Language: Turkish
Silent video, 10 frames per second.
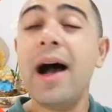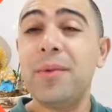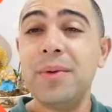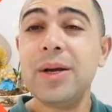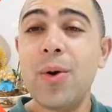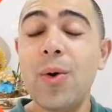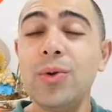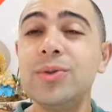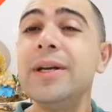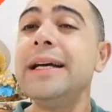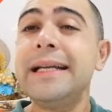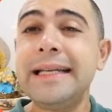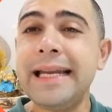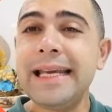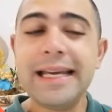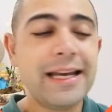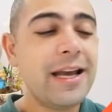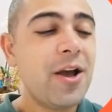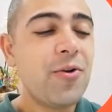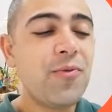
I recalled neyi?